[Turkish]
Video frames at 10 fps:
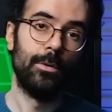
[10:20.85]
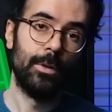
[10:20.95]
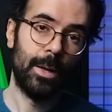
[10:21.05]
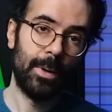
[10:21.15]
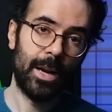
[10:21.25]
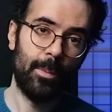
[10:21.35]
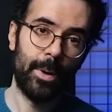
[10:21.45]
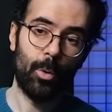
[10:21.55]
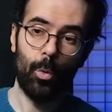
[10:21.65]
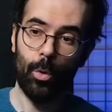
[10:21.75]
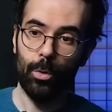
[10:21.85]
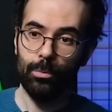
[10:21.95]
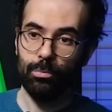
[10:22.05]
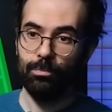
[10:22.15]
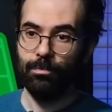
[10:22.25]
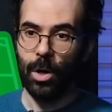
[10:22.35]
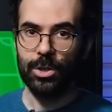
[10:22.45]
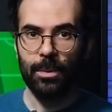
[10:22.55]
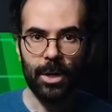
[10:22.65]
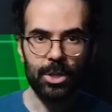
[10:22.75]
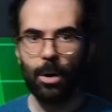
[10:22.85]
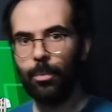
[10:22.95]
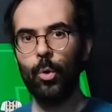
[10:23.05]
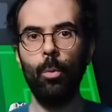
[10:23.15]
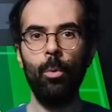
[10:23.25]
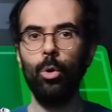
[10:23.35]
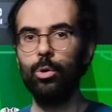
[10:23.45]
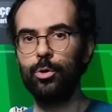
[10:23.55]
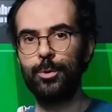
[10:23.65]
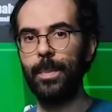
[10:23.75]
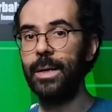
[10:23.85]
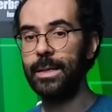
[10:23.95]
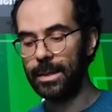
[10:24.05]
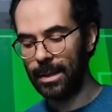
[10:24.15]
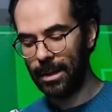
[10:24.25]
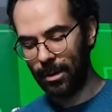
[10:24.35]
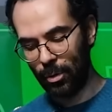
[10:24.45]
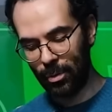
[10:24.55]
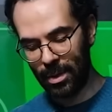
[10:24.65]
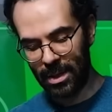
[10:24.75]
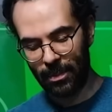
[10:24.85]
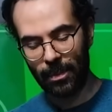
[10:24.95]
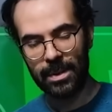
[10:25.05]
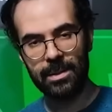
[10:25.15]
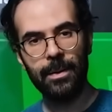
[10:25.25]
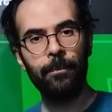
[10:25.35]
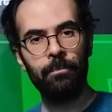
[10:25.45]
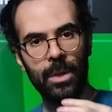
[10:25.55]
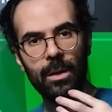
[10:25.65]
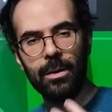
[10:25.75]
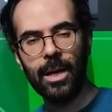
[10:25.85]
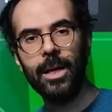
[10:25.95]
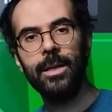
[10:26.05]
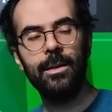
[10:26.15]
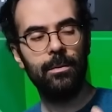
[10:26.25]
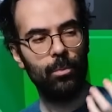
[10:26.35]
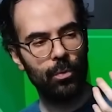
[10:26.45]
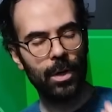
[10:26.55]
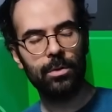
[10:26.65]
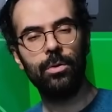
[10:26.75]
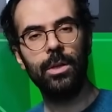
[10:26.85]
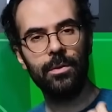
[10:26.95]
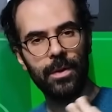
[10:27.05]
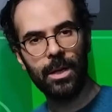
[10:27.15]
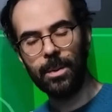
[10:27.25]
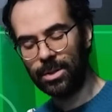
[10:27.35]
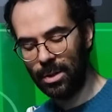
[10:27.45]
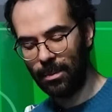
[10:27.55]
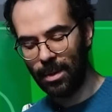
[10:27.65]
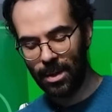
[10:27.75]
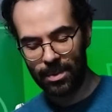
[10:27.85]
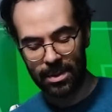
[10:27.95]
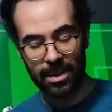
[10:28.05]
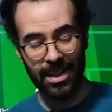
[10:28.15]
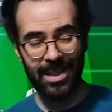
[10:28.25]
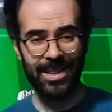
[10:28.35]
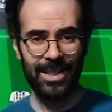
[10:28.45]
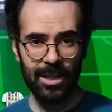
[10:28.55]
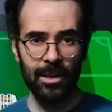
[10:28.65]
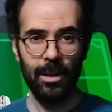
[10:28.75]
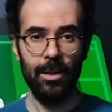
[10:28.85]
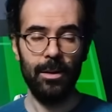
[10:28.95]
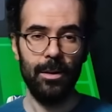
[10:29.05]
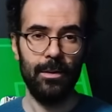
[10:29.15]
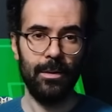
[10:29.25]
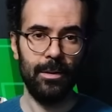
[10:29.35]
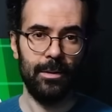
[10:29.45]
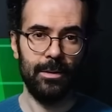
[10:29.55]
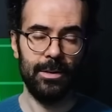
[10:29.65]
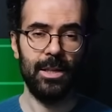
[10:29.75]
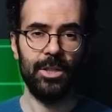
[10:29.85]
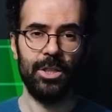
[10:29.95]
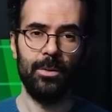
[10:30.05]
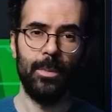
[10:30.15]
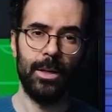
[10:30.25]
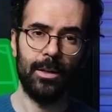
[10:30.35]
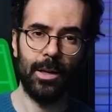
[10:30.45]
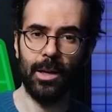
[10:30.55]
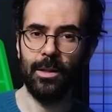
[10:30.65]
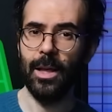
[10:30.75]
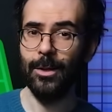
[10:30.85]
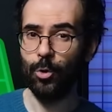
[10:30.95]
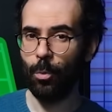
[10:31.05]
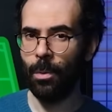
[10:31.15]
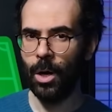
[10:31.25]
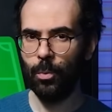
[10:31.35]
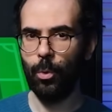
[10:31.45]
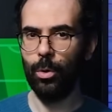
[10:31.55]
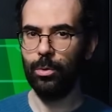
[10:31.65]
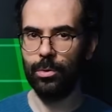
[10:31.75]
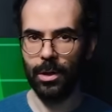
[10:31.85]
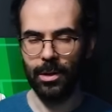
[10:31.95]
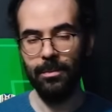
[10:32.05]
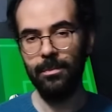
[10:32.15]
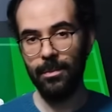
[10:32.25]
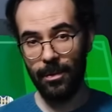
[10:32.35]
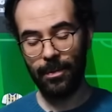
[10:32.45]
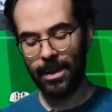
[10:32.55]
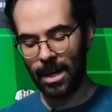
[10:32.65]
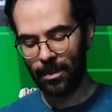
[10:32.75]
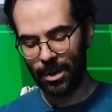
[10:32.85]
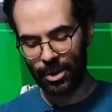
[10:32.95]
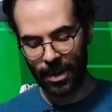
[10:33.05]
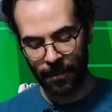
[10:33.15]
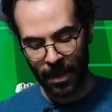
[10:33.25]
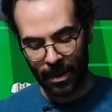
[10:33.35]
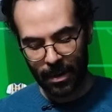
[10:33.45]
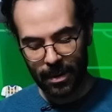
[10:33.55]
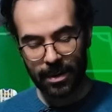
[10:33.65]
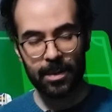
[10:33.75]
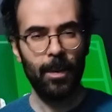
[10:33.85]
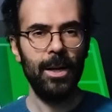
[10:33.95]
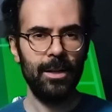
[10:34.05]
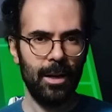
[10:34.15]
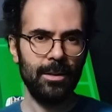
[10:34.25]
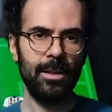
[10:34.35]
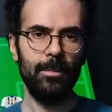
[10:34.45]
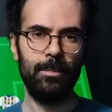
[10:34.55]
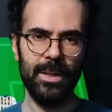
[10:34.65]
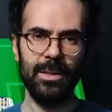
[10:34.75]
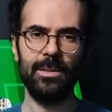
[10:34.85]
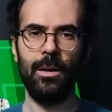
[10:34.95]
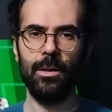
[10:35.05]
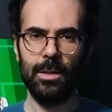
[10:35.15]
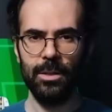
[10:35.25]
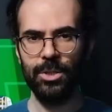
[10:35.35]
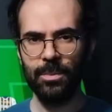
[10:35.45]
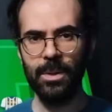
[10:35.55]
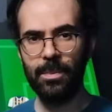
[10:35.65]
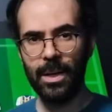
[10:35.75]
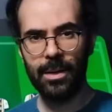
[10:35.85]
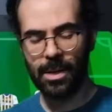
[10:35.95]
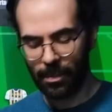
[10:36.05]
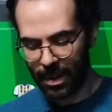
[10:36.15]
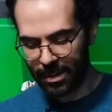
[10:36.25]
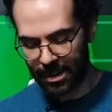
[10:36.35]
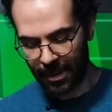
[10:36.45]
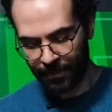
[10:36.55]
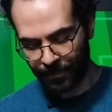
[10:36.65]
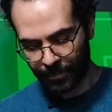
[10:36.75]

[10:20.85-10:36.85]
la beraber o acaba şampiyon mu oluyoruz paniğini yönetememesi. Yani bu faktörler Fenerbahçe'den bağımsız değil ki Rıza Çalınmay'ın kariyerinde en çok mağlup olduğu takım Fenerbahçe. İsmail Kartal biraz akılcı bir plan yaparsa